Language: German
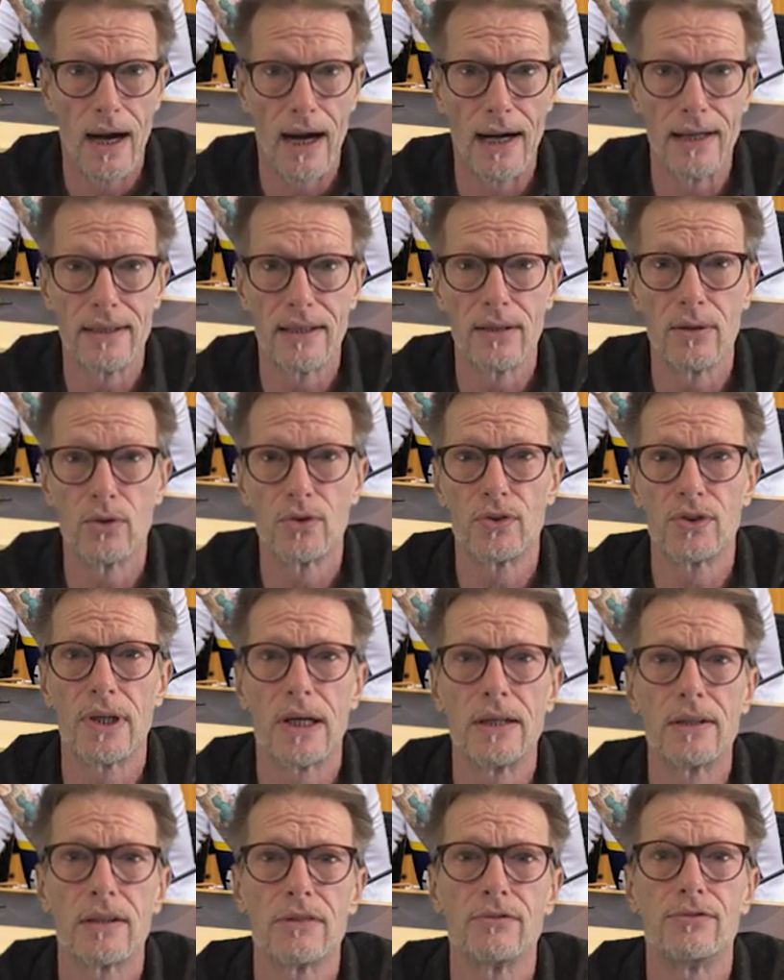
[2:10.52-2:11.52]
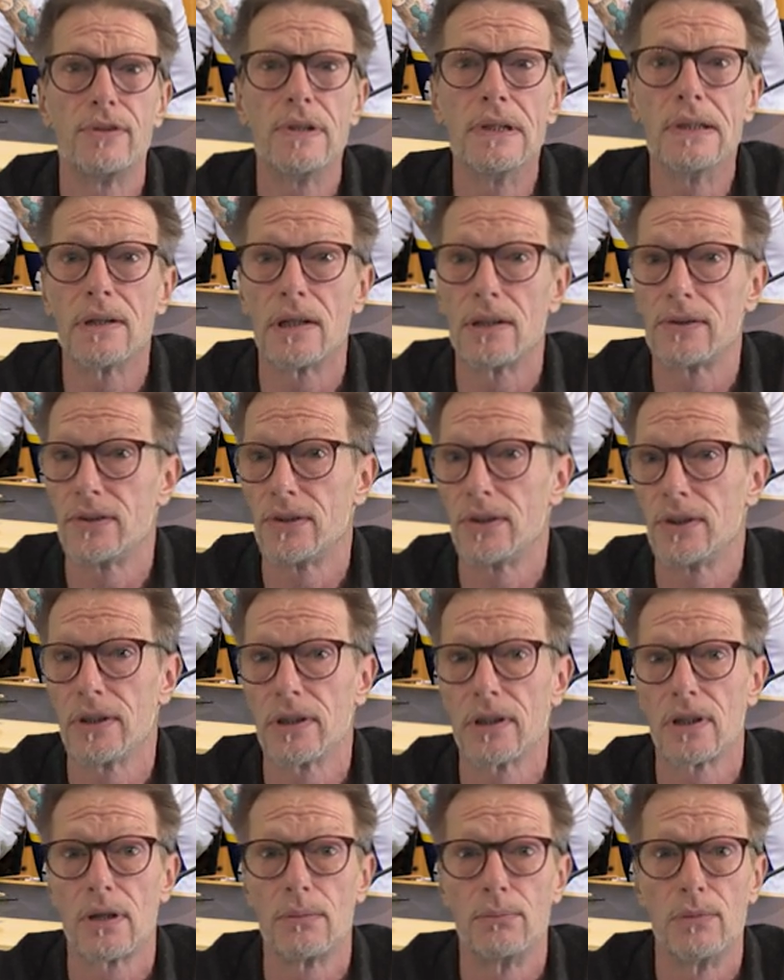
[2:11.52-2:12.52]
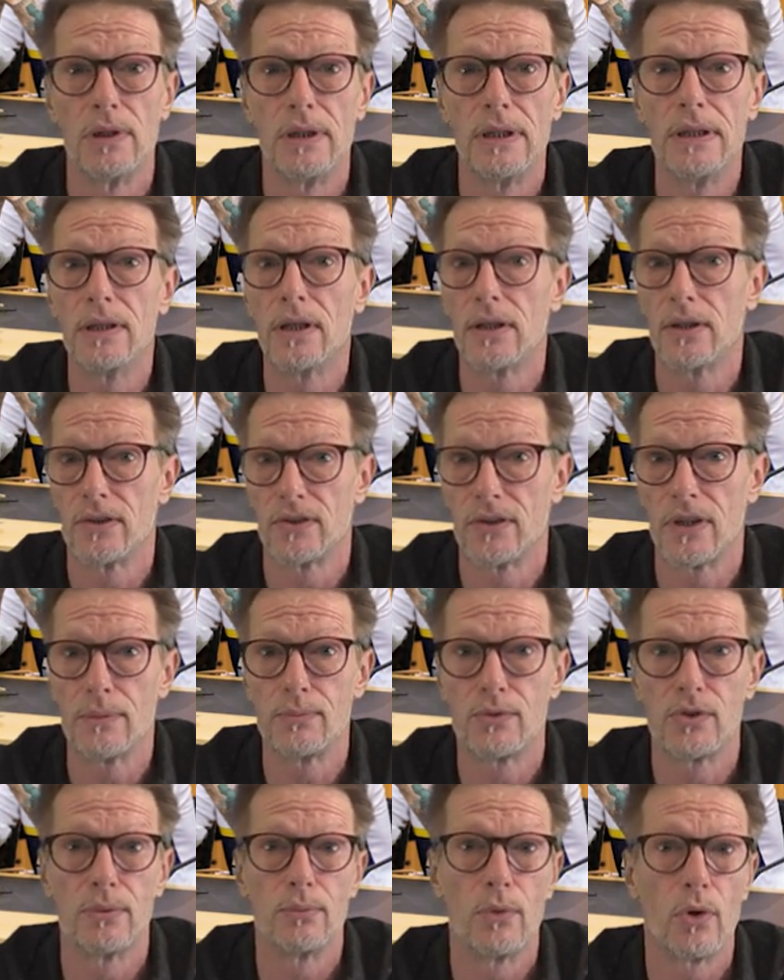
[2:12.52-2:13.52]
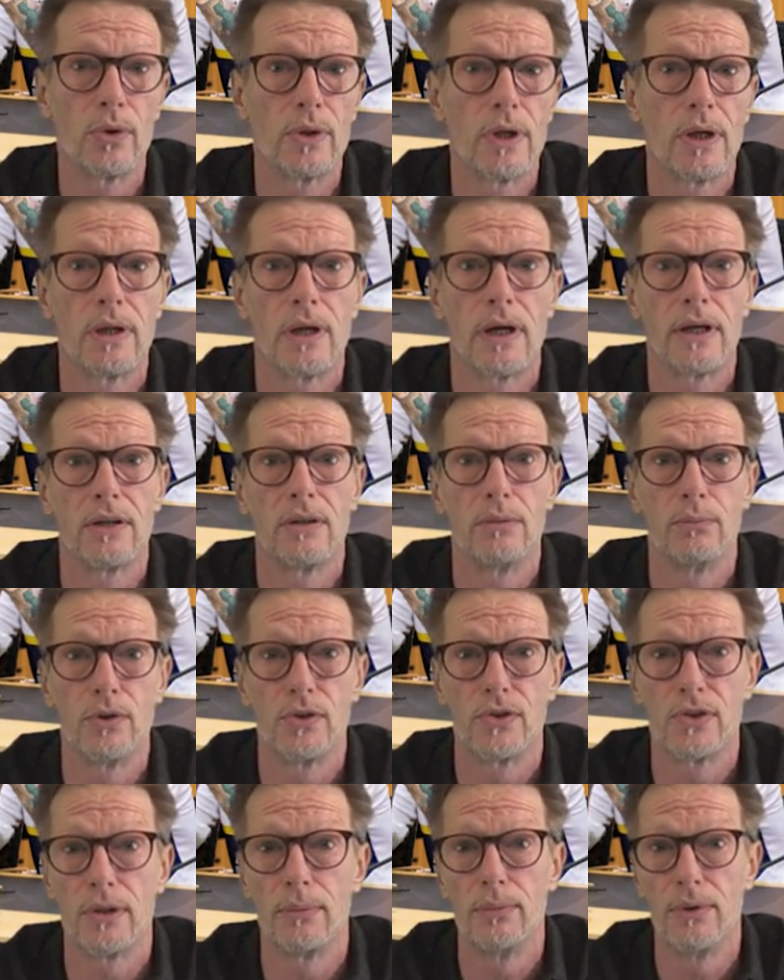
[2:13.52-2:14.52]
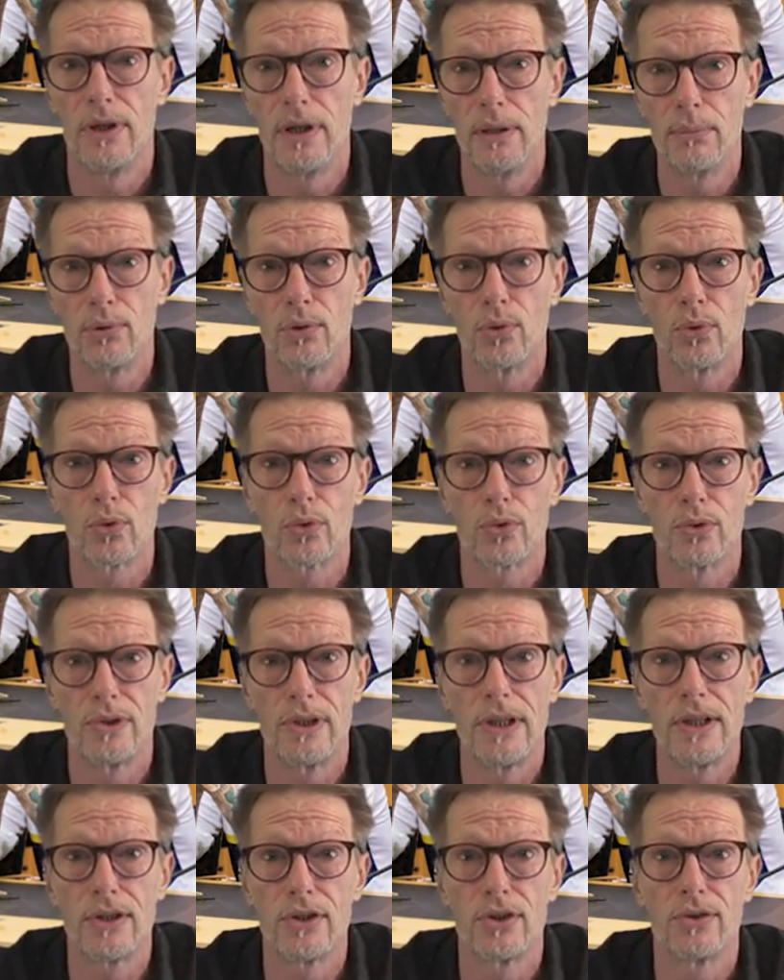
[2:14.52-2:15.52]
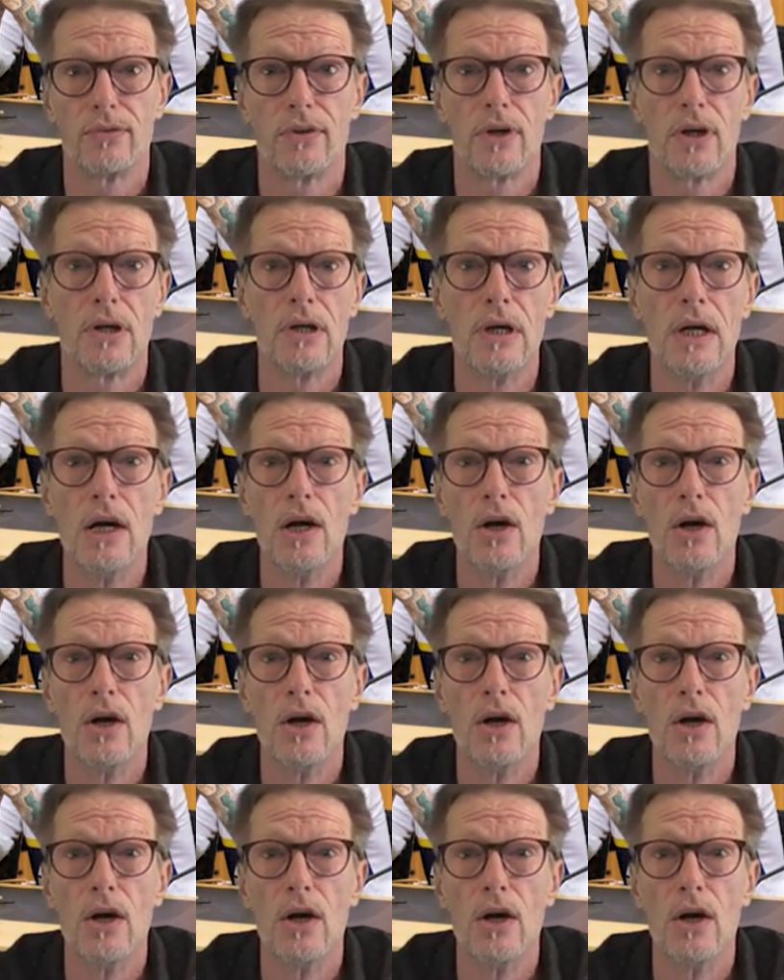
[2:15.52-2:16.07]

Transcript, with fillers: Ein Denunziant, ein 34-jähriger Berliner, der selbst im Onlinehandel mit CBD-Produkten tätig war,